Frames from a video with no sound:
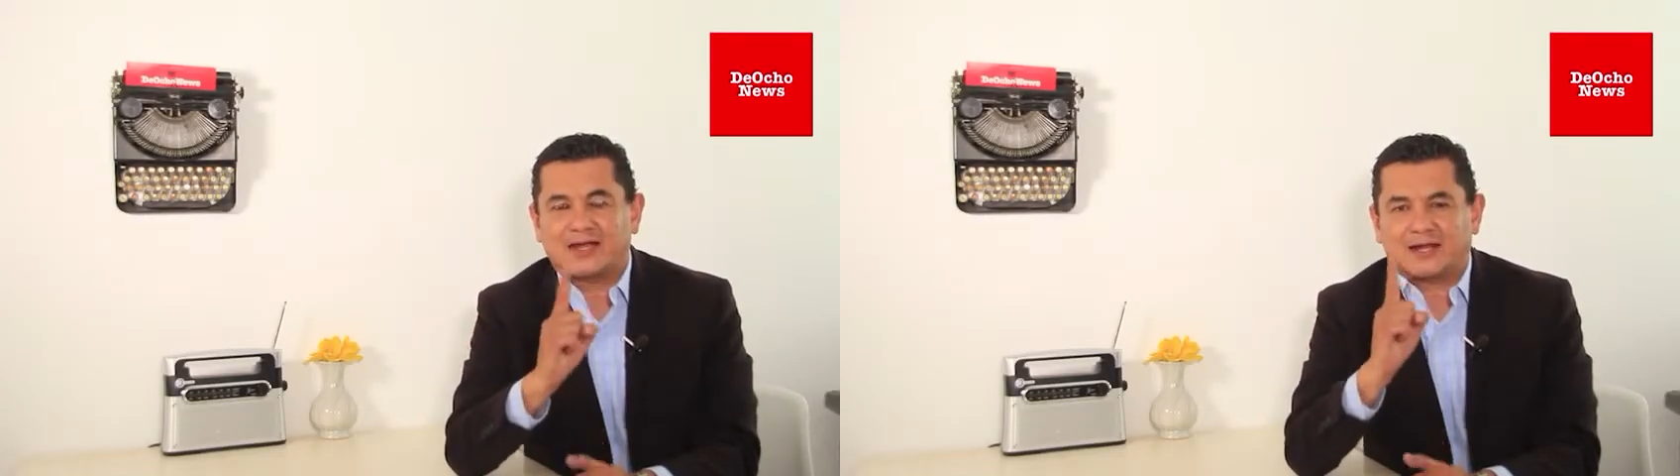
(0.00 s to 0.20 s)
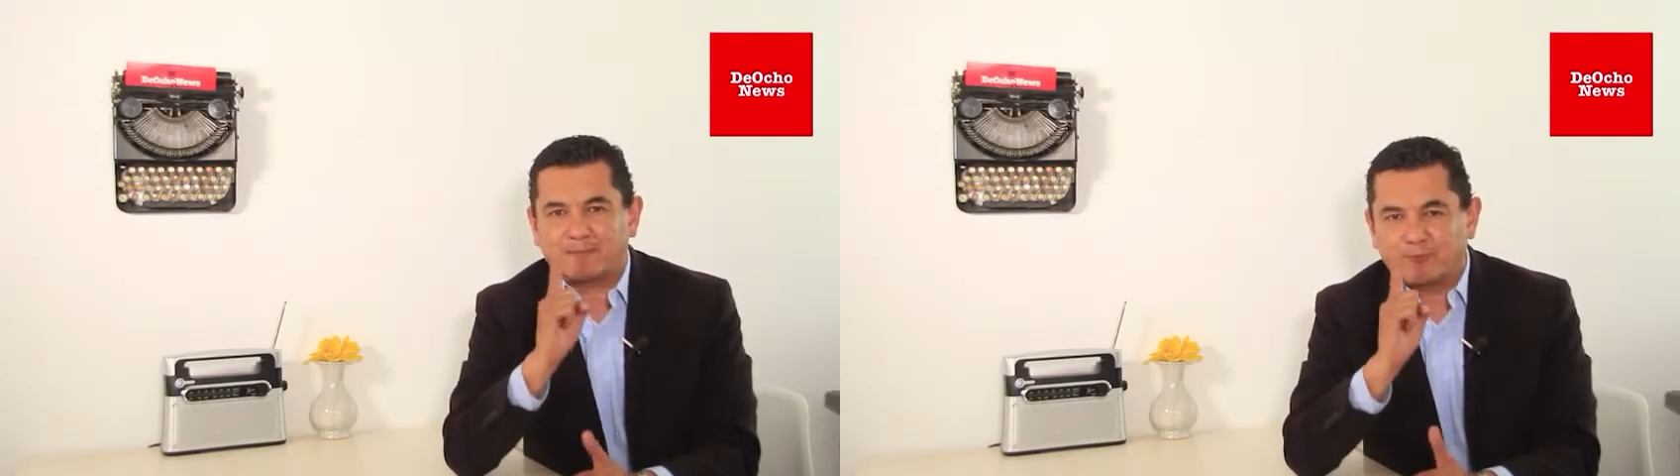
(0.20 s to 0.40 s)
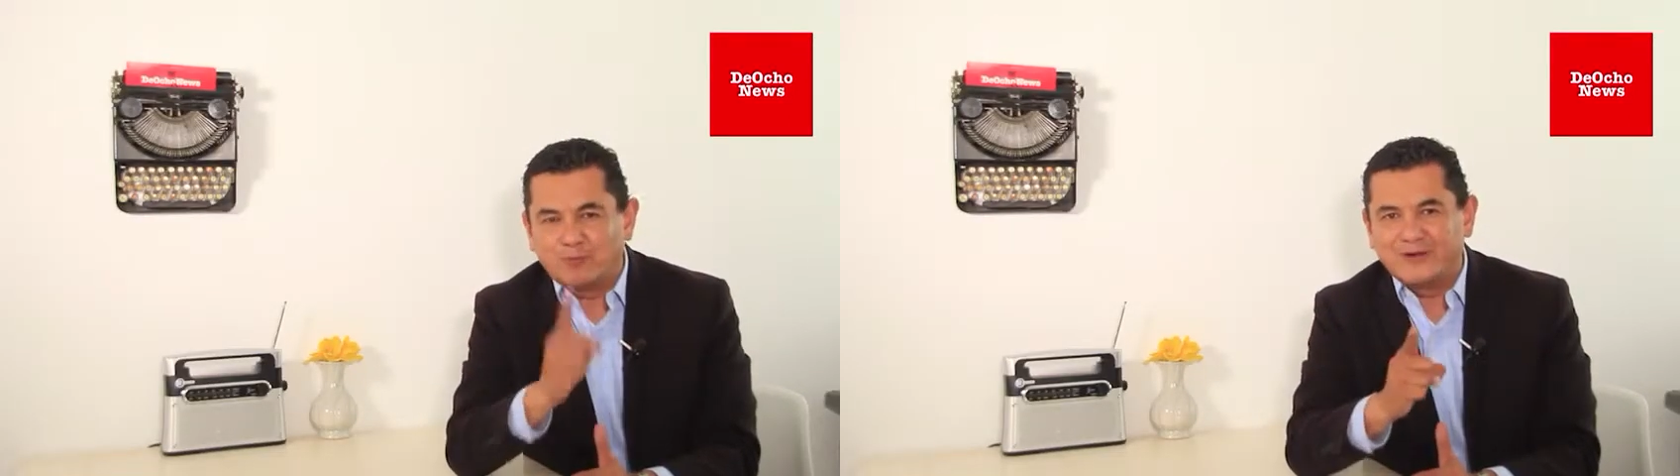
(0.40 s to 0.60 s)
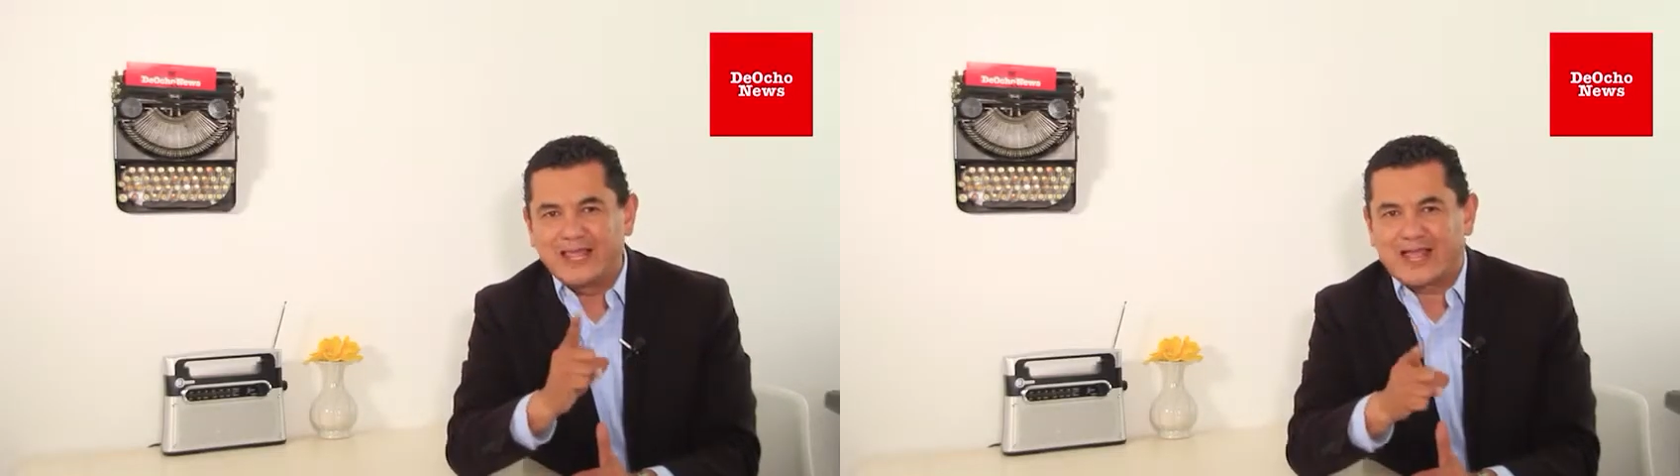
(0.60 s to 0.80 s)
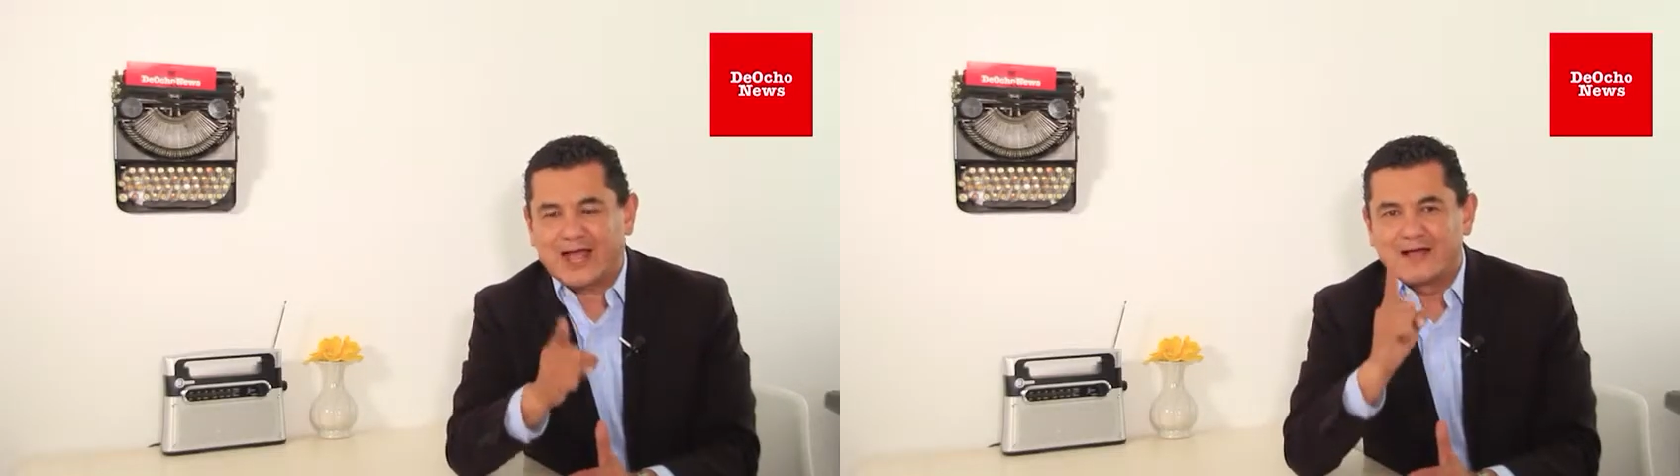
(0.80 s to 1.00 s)

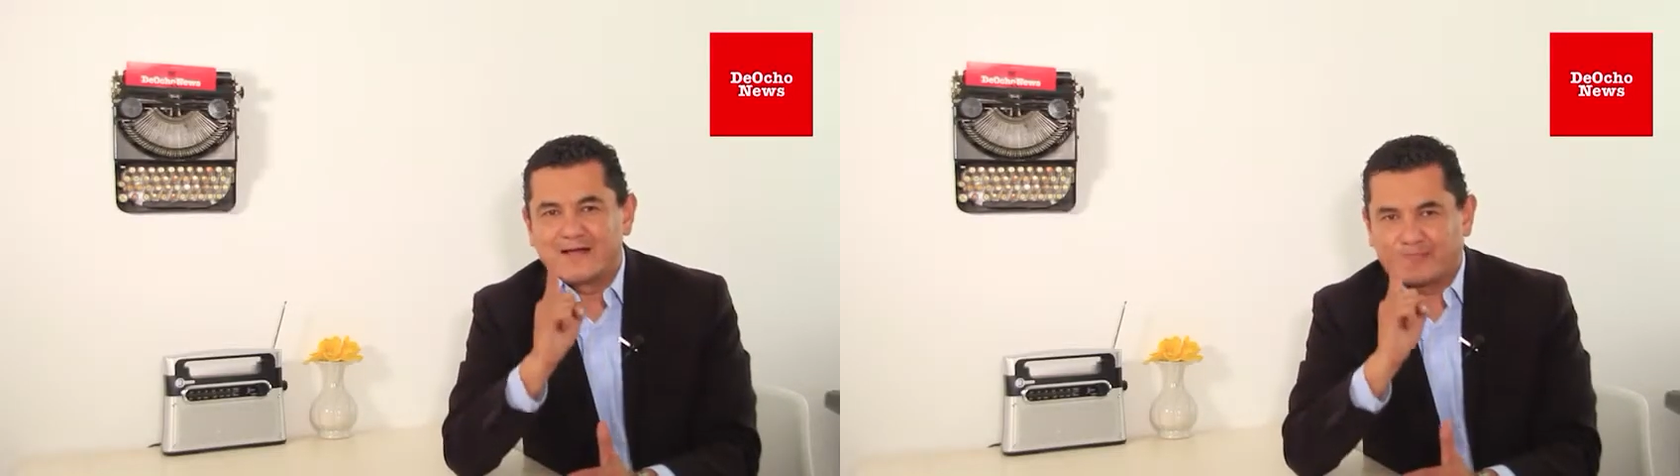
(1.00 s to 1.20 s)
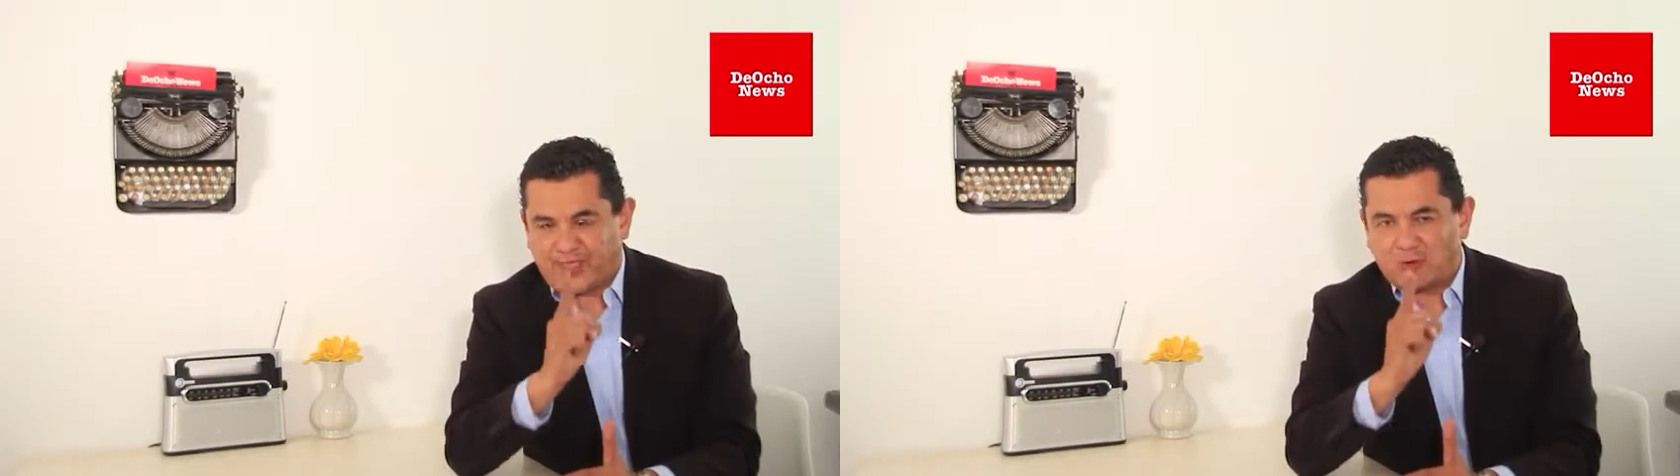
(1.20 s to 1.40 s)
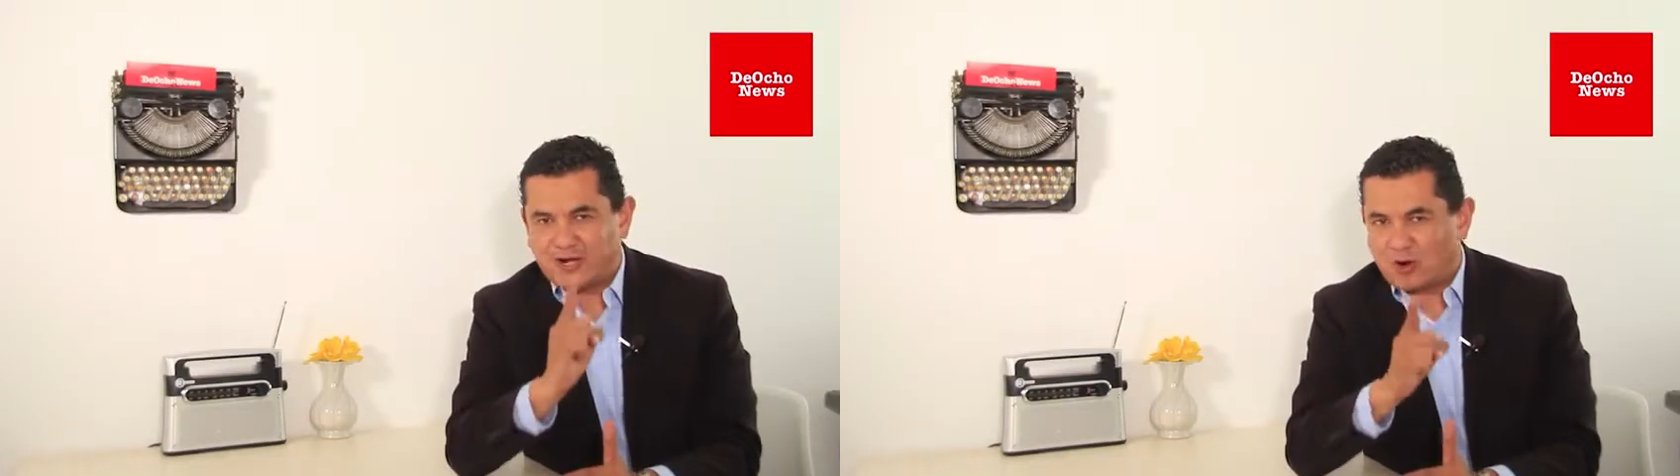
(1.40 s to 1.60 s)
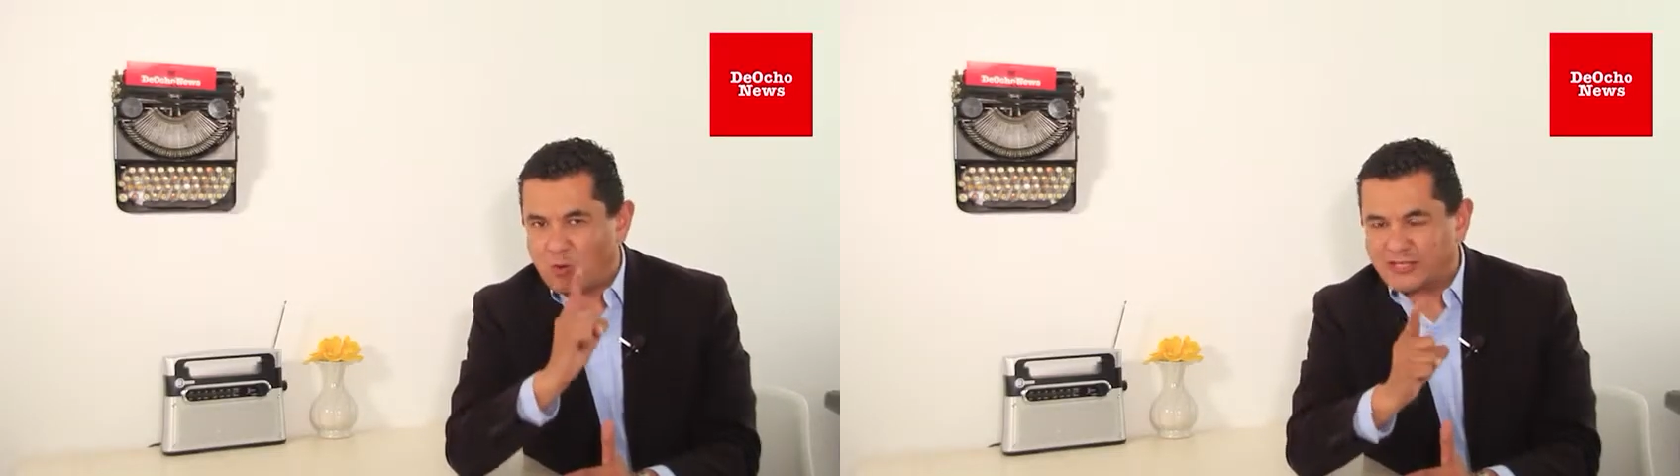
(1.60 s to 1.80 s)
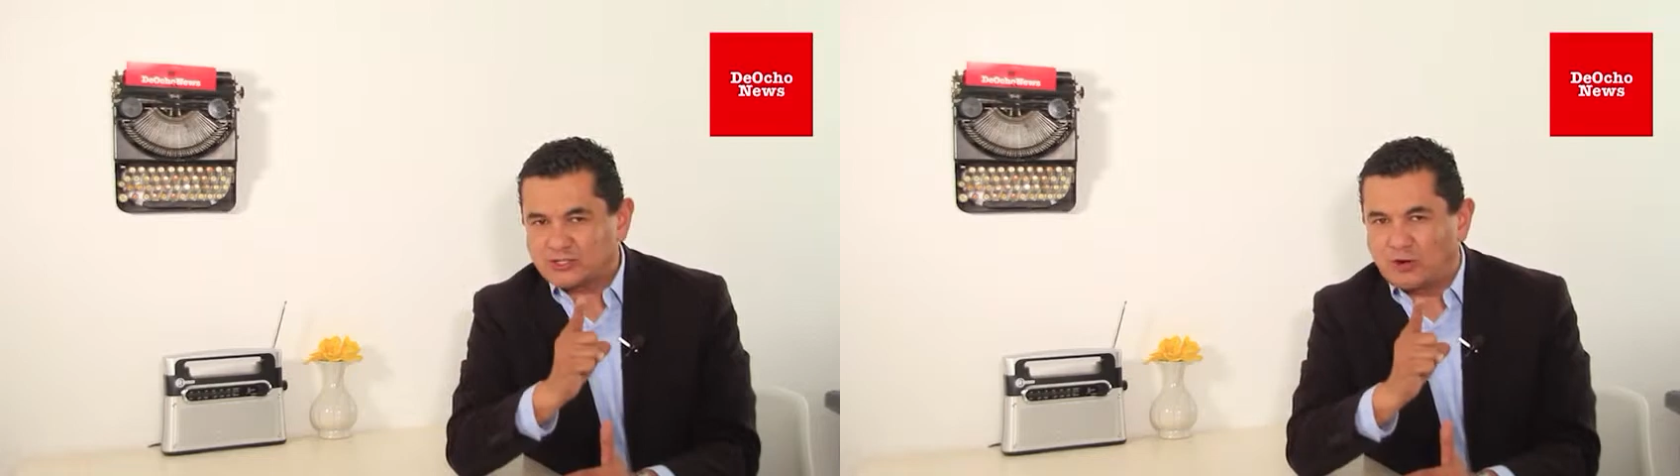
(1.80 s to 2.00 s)
República de
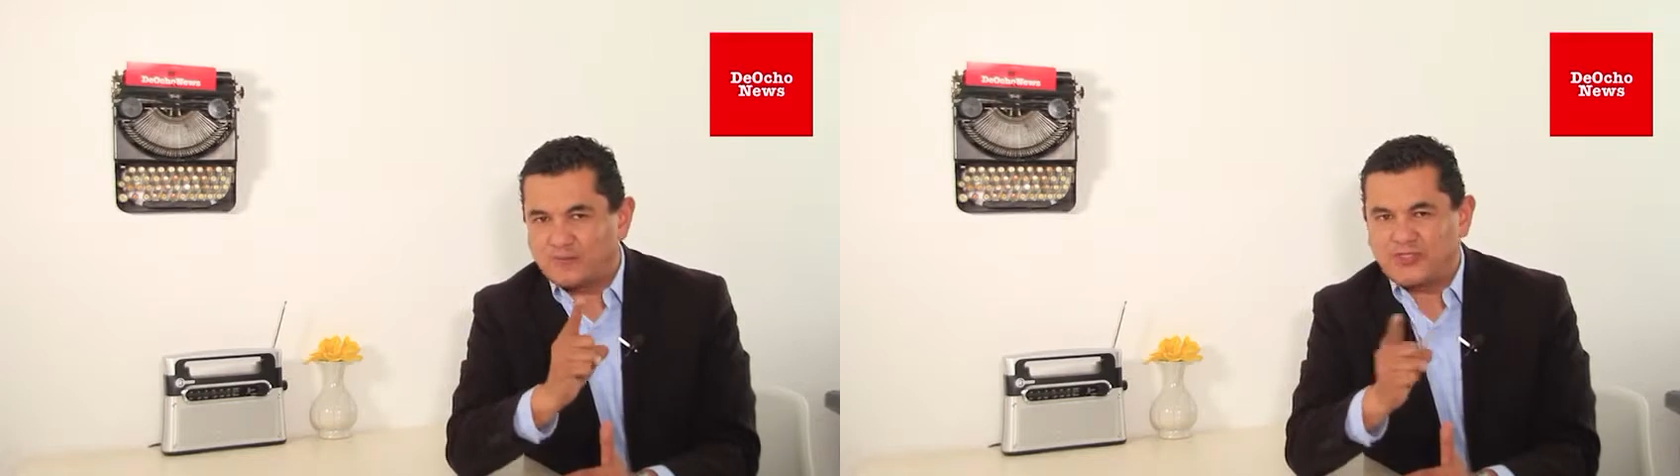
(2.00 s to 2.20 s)
Guanajuato,